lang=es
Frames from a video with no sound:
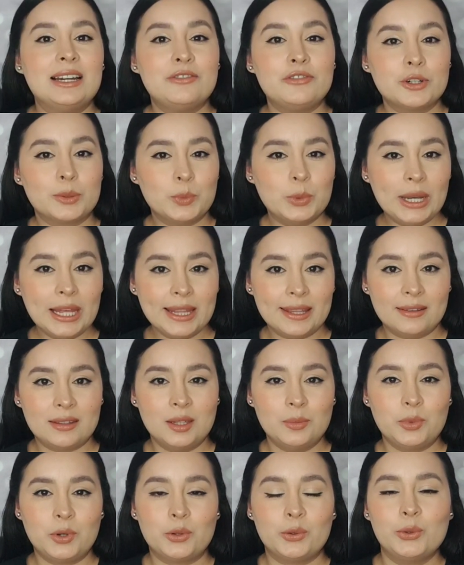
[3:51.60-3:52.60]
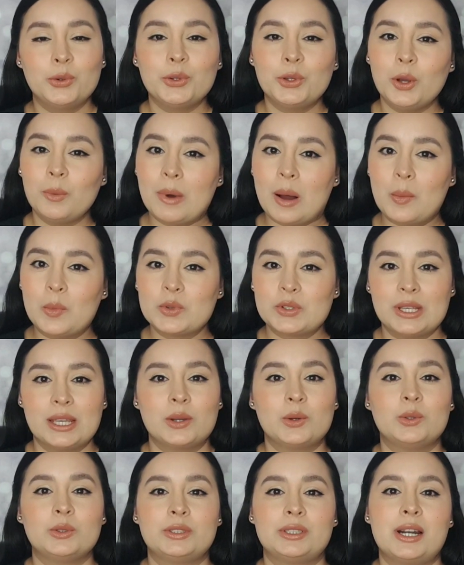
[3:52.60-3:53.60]
la fórmula de este producto vamos a
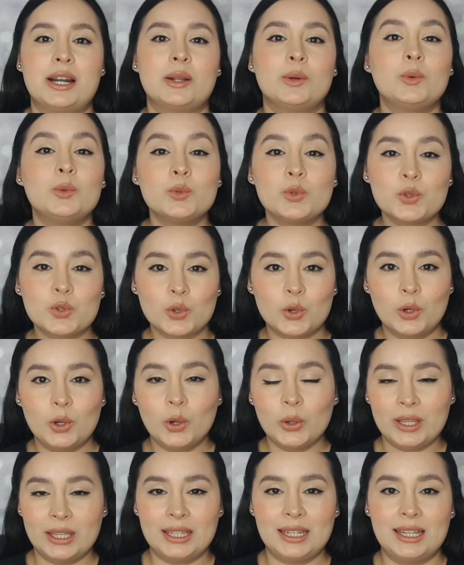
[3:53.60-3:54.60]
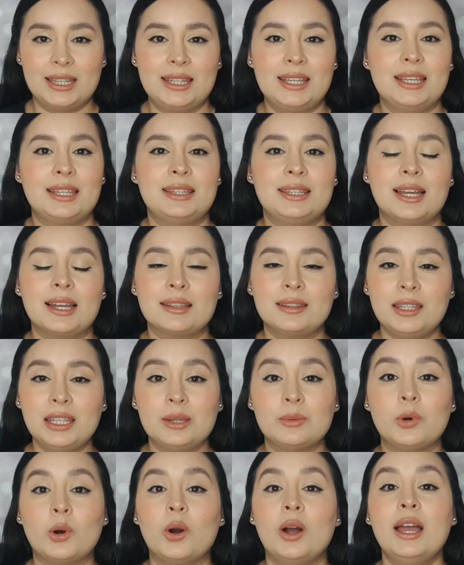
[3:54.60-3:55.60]
encontrar un solo ingrediente
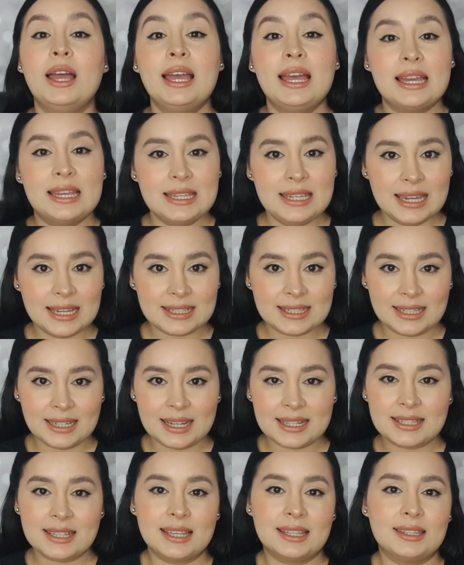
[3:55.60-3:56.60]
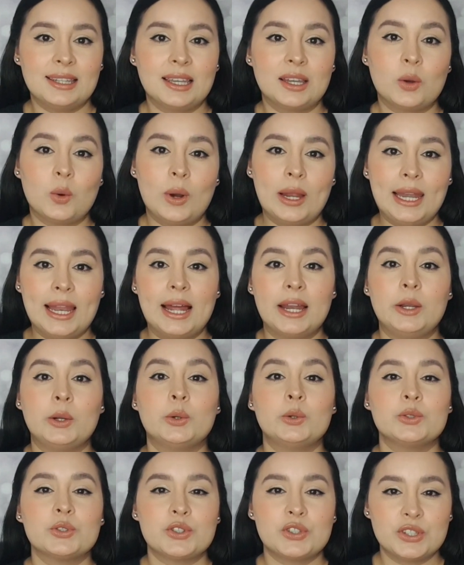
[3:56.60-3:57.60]
activo y es el aceite
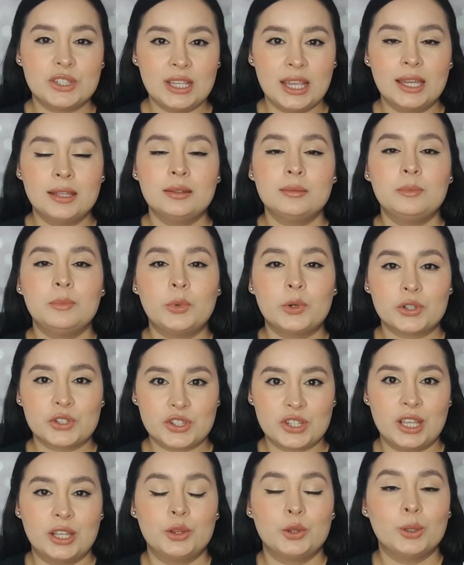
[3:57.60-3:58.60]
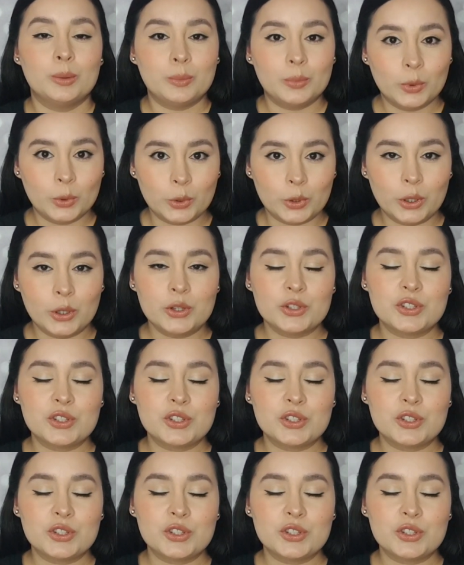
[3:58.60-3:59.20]
escualano 100% puro,